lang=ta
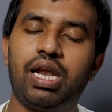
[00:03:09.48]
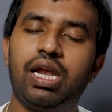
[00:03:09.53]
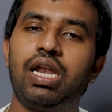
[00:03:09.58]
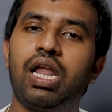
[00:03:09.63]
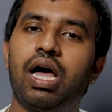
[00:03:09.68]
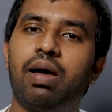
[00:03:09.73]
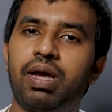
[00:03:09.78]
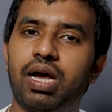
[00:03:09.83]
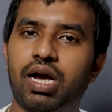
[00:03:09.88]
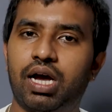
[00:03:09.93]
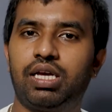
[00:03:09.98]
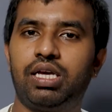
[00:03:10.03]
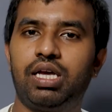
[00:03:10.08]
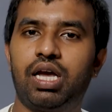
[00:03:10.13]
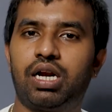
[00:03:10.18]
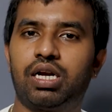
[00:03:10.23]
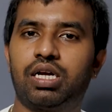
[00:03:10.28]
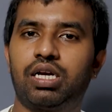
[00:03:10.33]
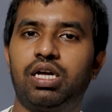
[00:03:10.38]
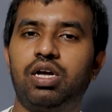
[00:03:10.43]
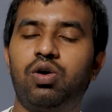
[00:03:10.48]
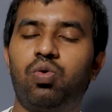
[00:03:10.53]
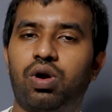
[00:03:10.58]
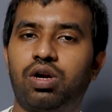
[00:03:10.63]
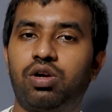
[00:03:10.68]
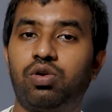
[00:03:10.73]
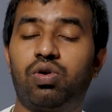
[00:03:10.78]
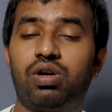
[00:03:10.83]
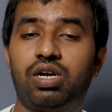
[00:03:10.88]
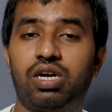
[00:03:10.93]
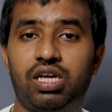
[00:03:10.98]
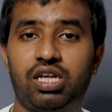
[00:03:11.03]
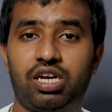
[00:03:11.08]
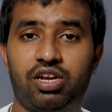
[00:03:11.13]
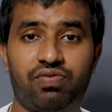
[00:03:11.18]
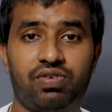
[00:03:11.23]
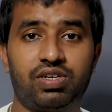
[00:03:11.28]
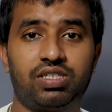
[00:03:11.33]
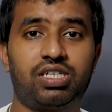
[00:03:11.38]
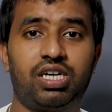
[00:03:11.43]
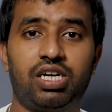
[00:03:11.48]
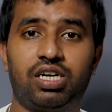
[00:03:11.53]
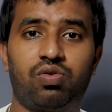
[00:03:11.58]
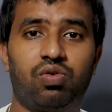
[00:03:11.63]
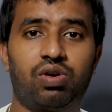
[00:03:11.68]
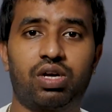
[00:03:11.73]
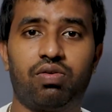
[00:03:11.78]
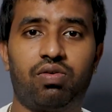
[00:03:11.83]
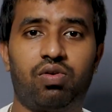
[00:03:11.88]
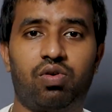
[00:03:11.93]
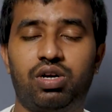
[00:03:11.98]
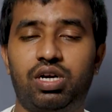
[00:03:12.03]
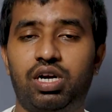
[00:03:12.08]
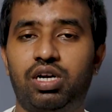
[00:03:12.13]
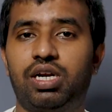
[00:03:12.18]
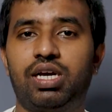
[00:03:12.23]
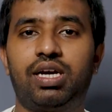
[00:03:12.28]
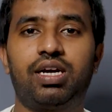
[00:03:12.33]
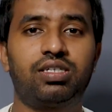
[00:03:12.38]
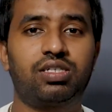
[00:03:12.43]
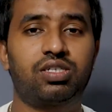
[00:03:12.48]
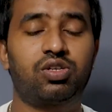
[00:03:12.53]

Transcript: எல்லாமே ஹையா இருக்கு ஒன் டுவெண்ட்டி ரிஃப்ரெஷ் ரேட் ஓகே ஒன் டுவெண்ட்டி